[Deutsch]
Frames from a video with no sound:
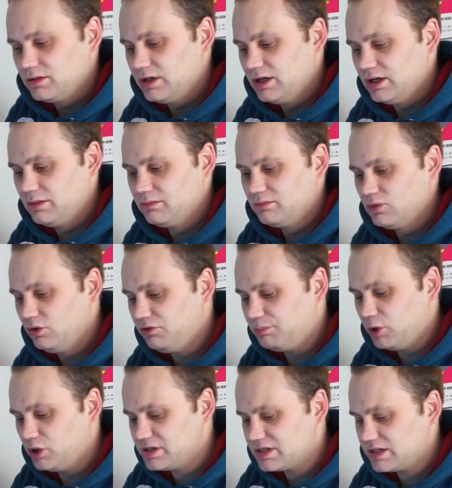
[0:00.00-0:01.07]
ähm,
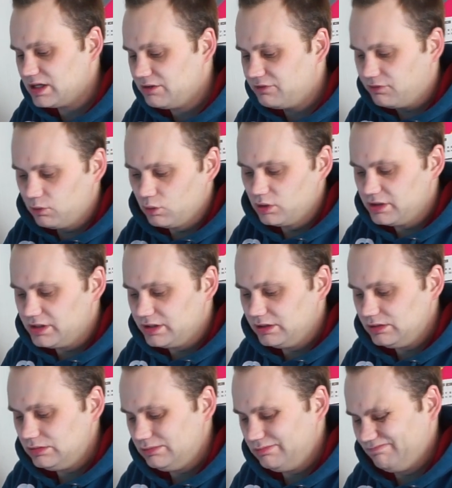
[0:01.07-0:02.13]

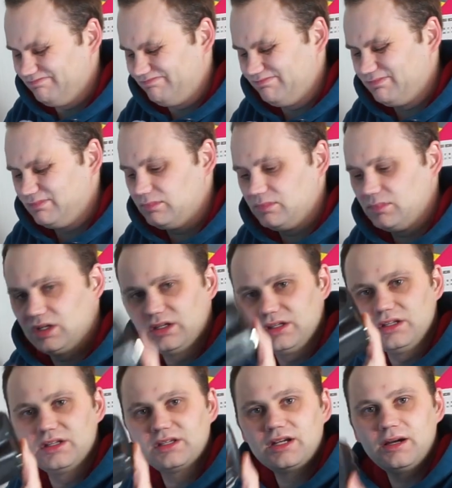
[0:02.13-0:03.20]
Luftpolsterfolie.
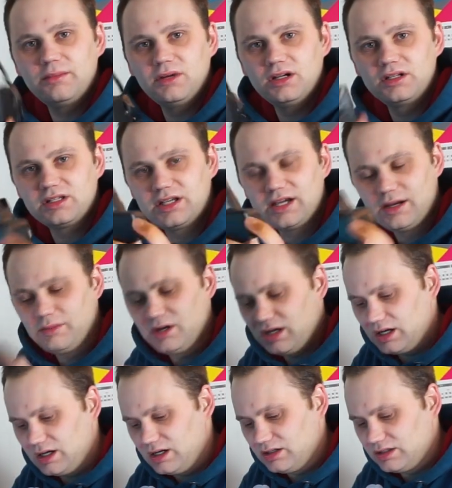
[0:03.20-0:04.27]
Hier ist einmal die
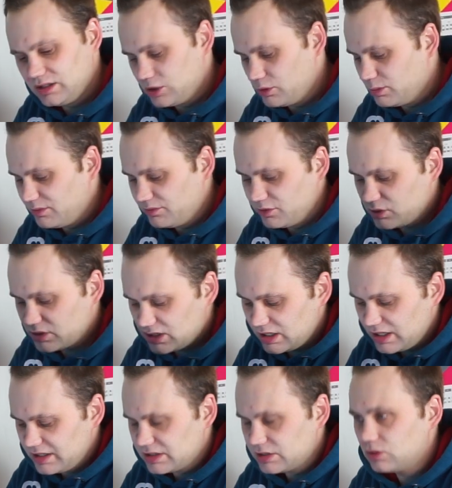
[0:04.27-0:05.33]
Kamera, da kümmern wir uns
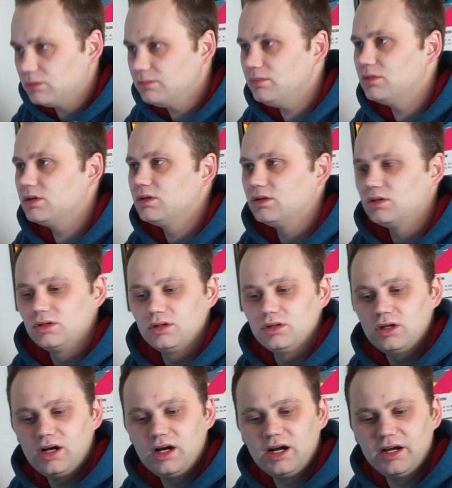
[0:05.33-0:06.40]
gleich drum.
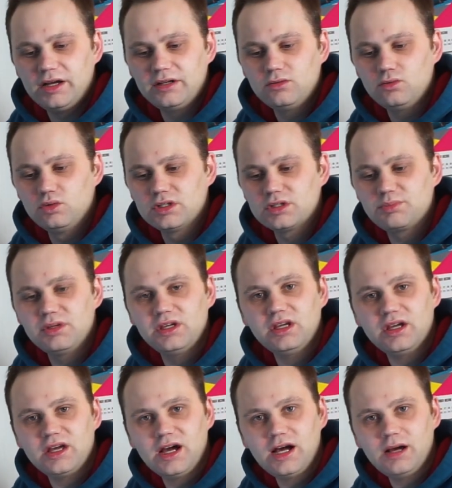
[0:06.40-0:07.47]
Ein
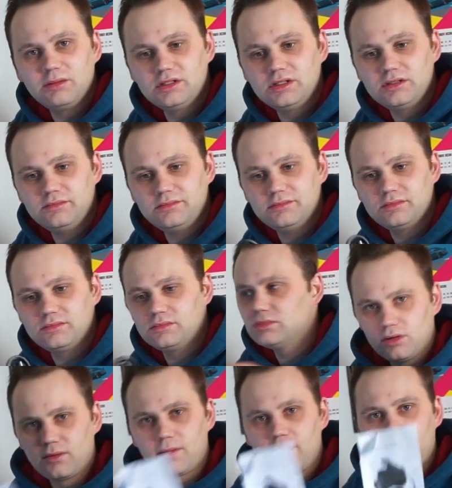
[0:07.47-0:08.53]
USB-Kabel,
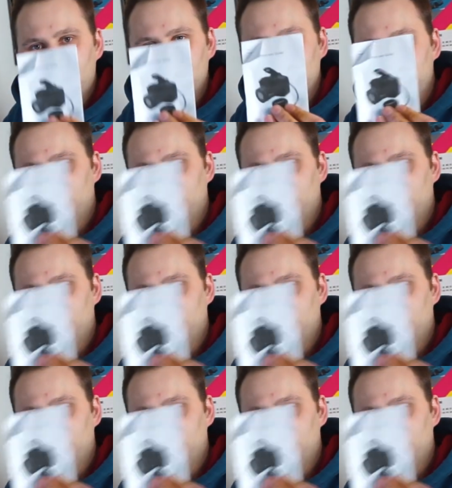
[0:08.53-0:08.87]
die